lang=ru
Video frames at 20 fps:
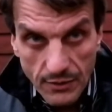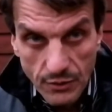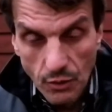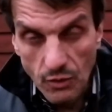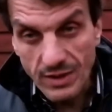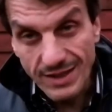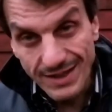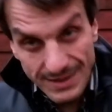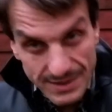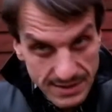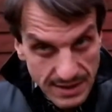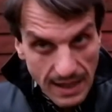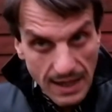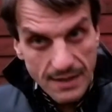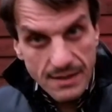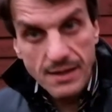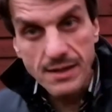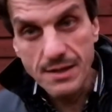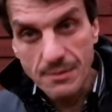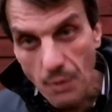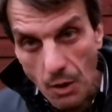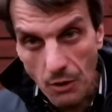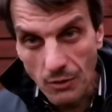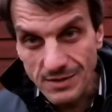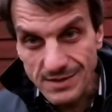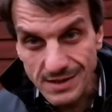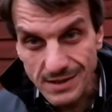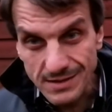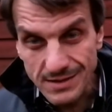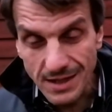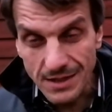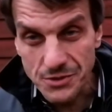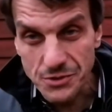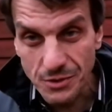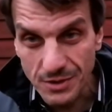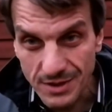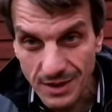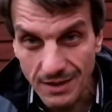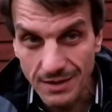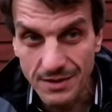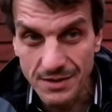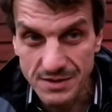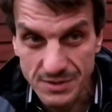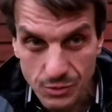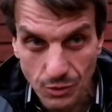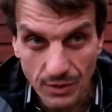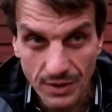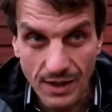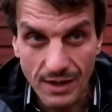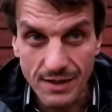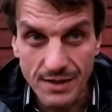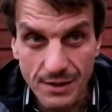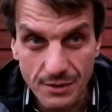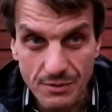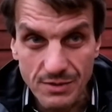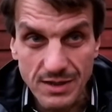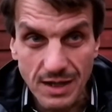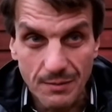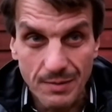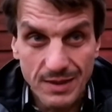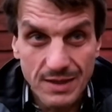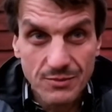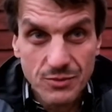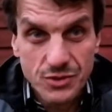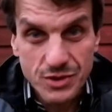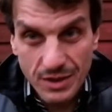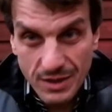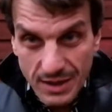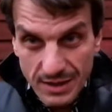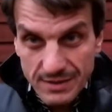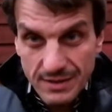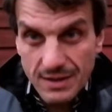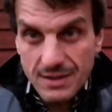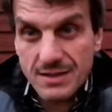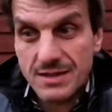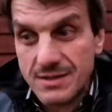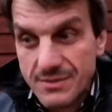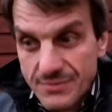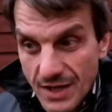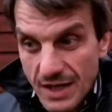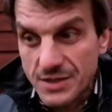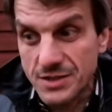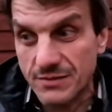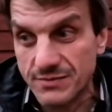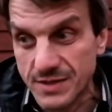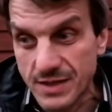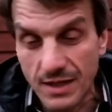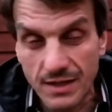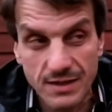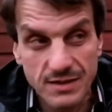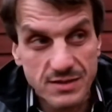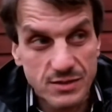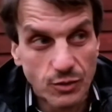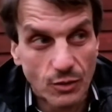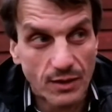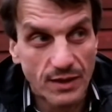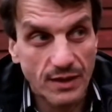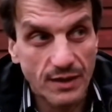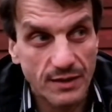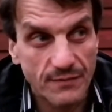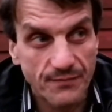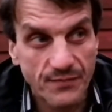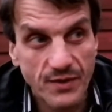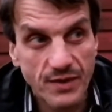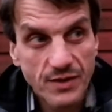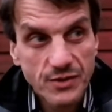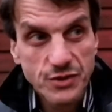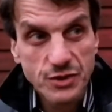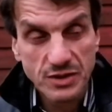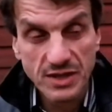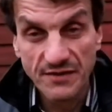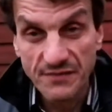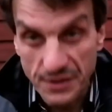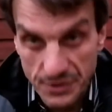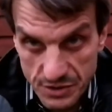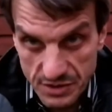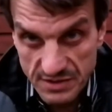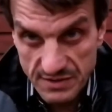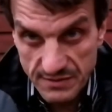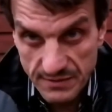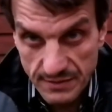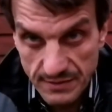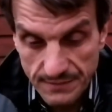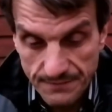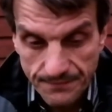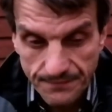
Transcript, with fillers: Но христиане не могут сказать, что это история ерунда, потому что это наша вся история человечества.